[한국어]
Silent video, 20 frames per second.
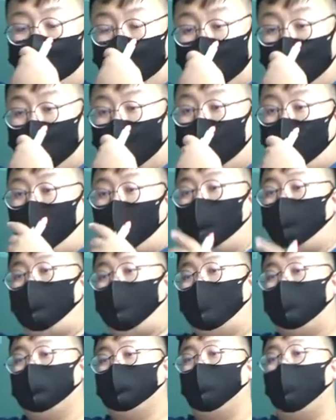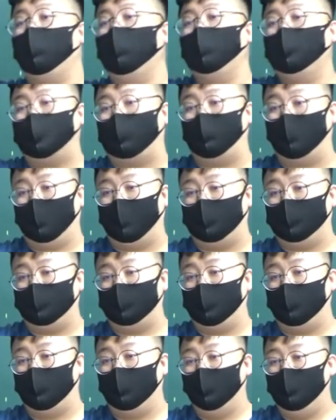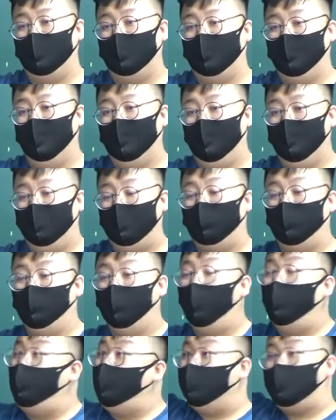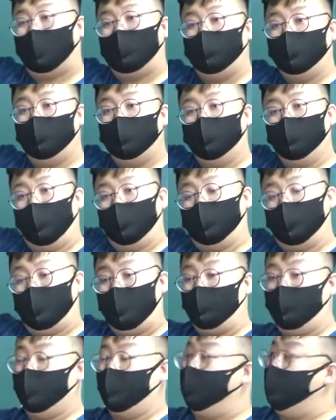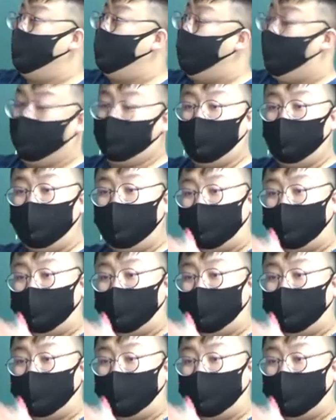애가 엄마의 털을 잡았겠지. 왜냐면 몸을 잡을 수는 없어. 왜냐면 이게 손이